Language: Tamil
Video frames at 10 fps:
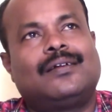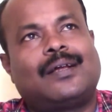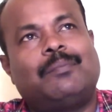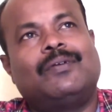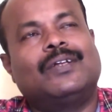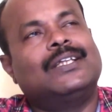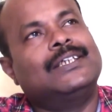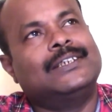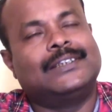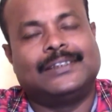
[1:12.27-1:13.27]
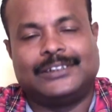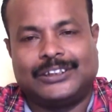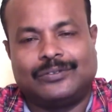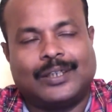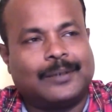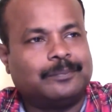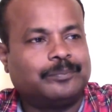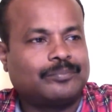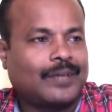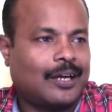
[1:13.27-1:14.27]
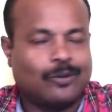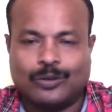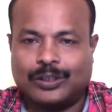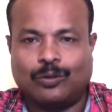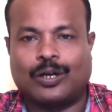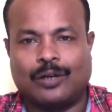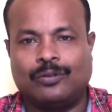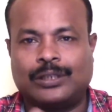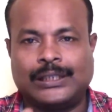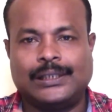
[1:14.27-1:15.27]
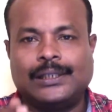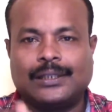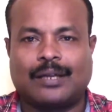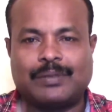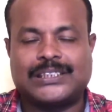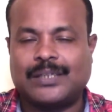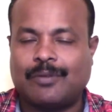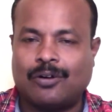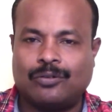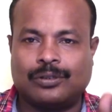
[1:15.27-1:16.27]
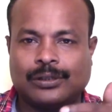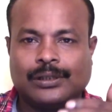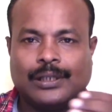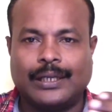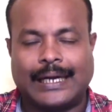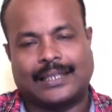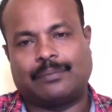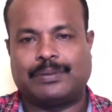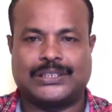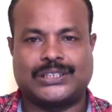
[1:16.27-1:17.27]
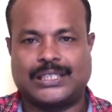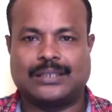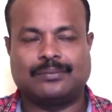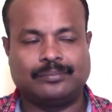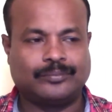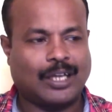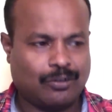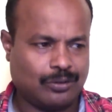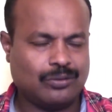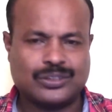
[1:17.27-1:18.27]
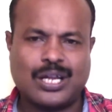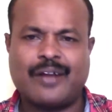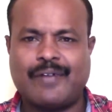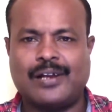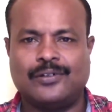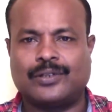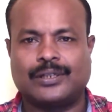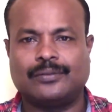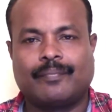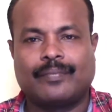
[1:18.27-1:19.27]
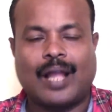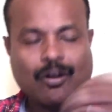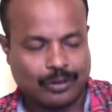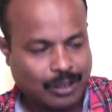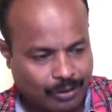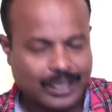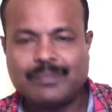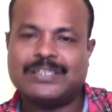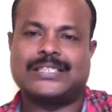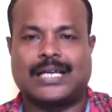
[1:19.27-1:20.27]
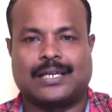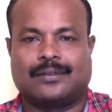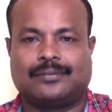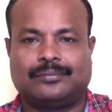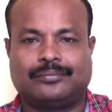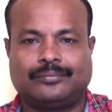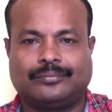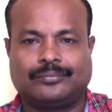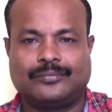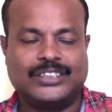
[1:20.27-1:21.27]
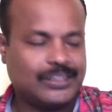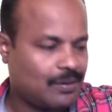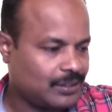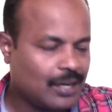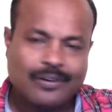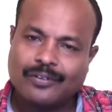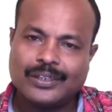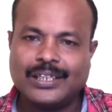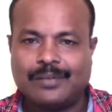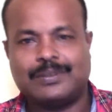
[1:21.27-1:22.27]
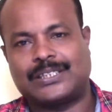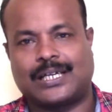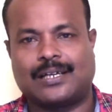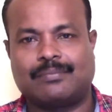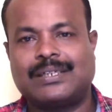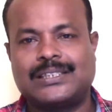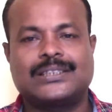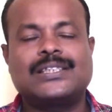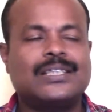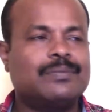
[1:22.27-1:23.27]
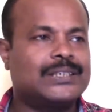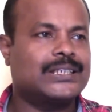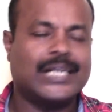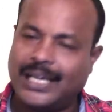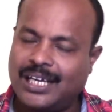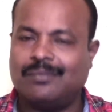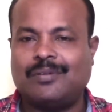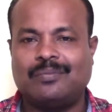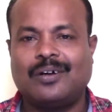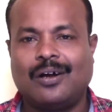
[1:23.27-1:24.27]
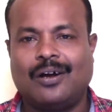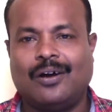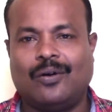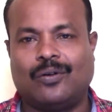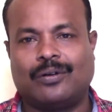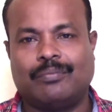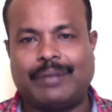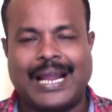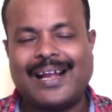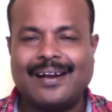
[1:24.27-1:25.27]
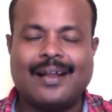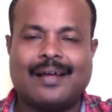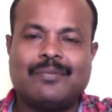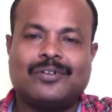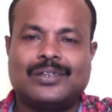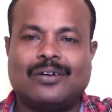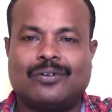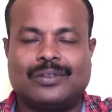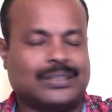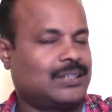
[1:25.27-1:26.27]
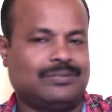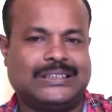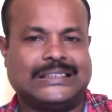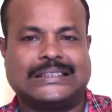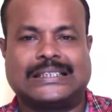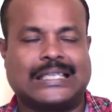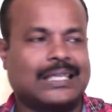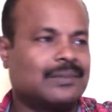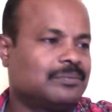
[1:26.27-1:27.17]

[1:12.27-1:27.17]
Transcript: தம்பி வந்து ஜீவா அவர் வந்து ஓரளவுக்கு தமிழ் சினிமாவில் ஒரு இடத்த பிடிச்சிட்டார் அவருக்குன்னு ஒரு ஸ்டார் வேல்யூ இருக்குது அவர் வந்து அவர் நிரூபிச்சிருக்கார் ஜீவா வந்து அவர் வந்து நிரூபிச்சிருக்கார் பட் ஜித்தன் ரமேஷ்க்கு இன்னமும் ஒரு பிரேக் இல்லாமல் வந்து அவர் வந்து தவிச்சிட்ருக்கிறார்